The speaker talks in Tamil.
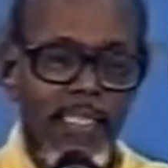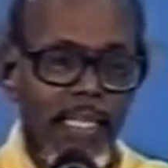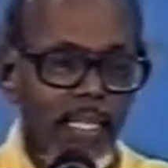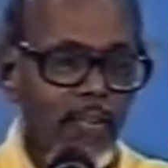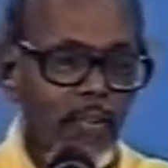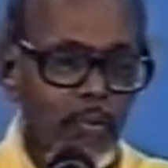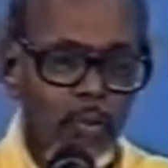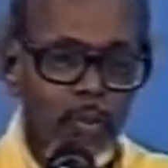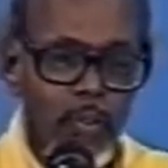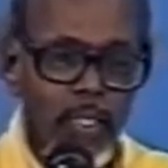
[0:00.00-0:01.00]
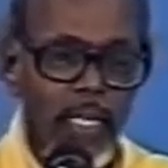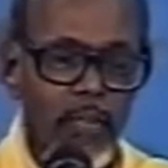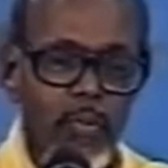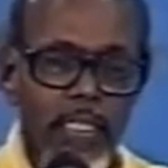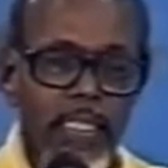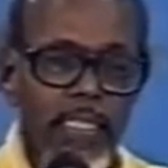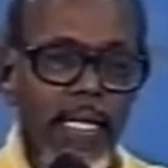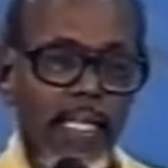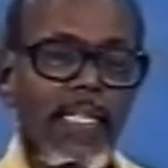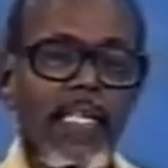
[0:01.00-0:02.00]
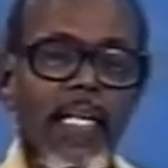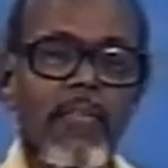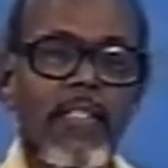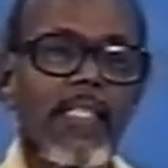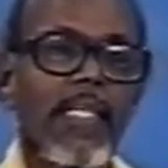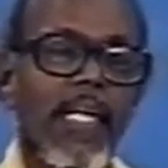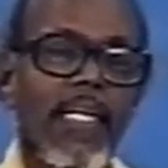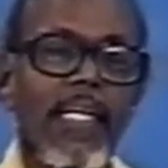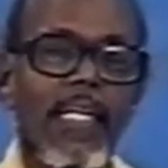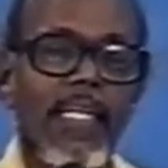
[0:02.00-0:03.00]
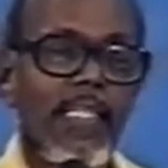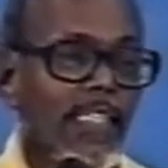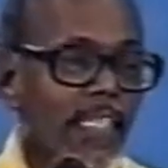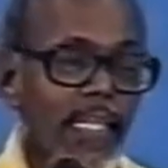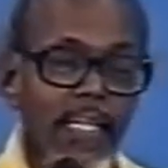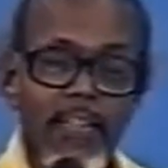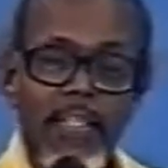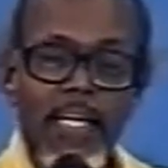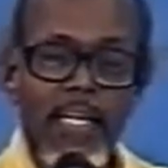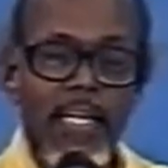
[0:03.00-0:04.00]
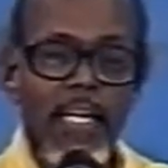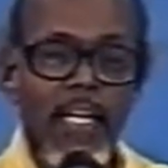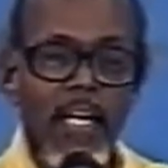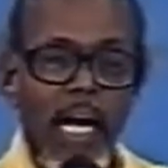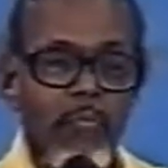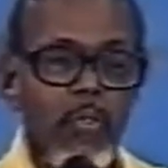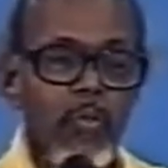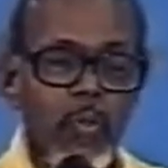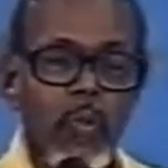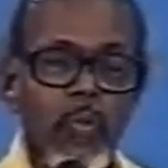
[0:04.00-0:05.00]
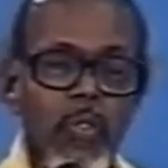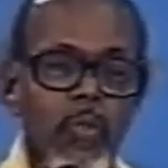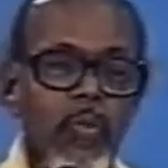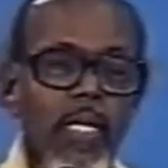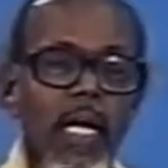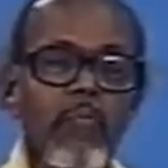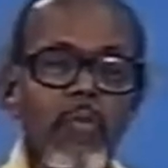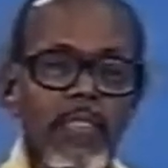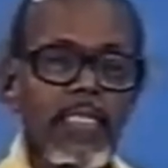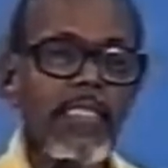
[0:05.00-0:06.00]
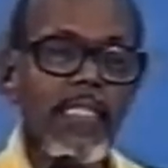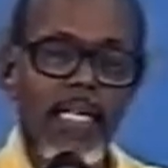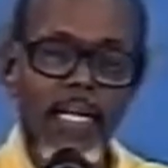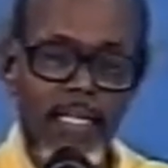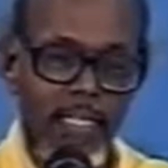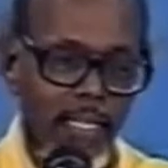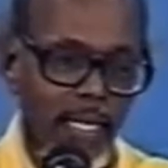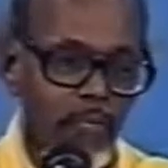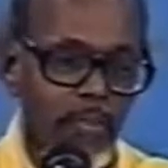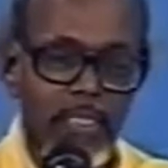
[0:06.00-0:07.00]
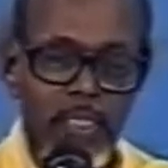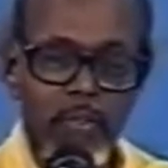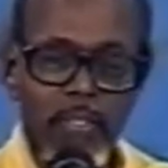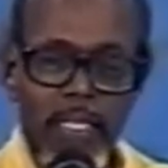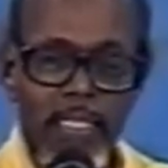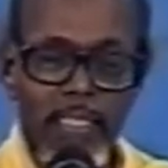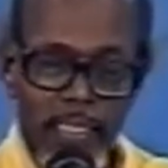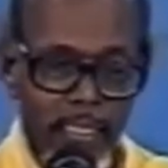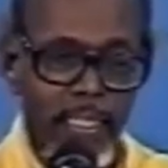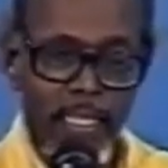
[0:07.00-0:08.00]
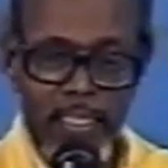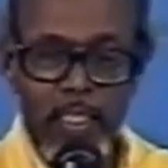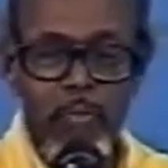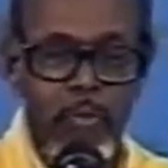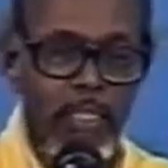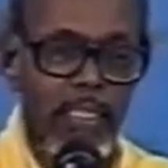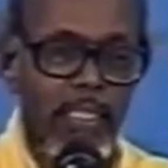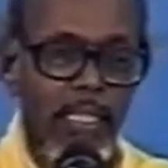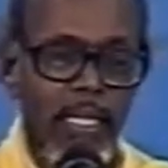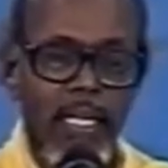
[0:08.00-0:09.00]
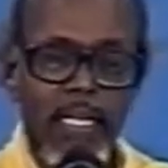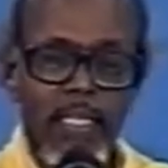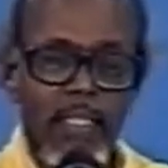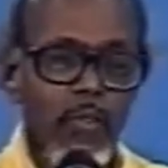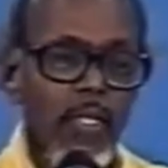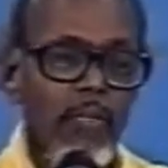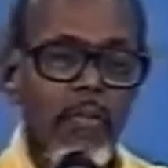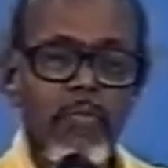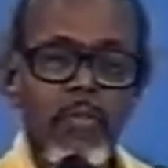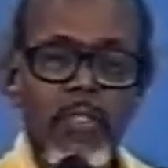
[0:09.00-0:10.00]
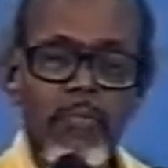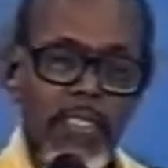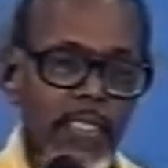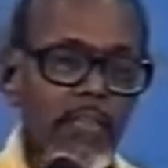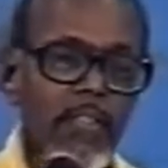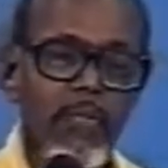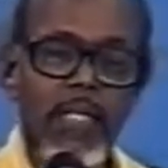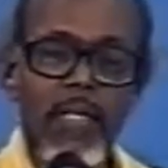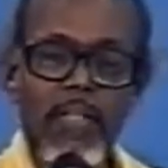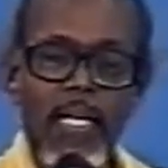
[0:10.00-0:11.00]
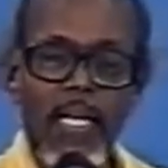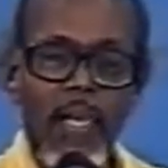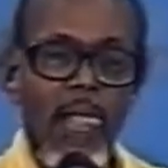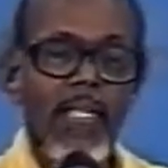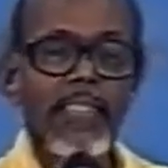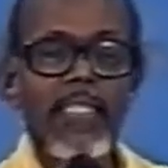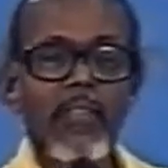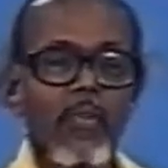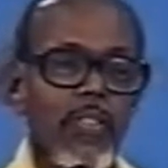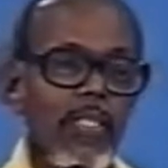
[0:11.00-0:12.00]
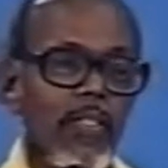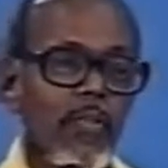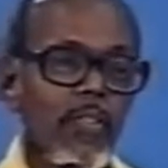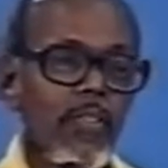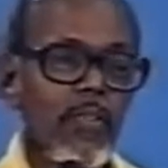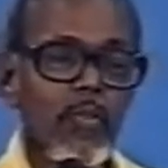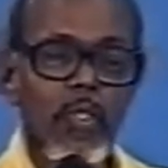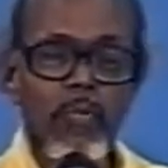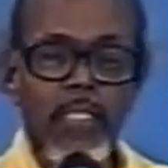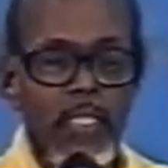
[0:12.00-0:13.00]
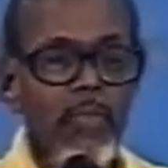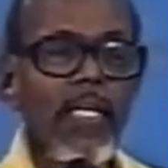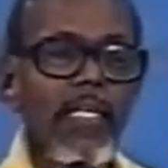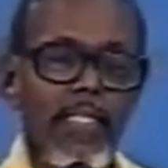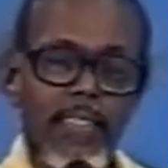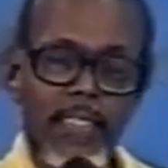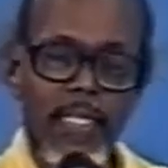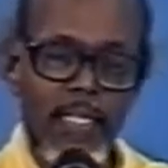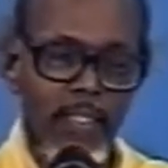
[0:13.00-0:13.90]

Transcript: எல்லாம் ஒன்றோடு எல்லாம் ஒரு எந்த தடையும் இல்லாமல் இருக்கிறார்கள் இதுக்கு என்ன அன்பருக்குள் ஒருவர் ஒரு அன்பு செலுத்துகிறார் அன்பு செலுத்துவதனால் தான் நீங்கள் எல்லாம் இருக்க முடியும் இப்படி சொன்னால் வம்பு பிரச்சனை வரும் அல்லவா சரி ஒரு ஒரு குடும்ப நிர்வாகம் நடத்துக்கிறான்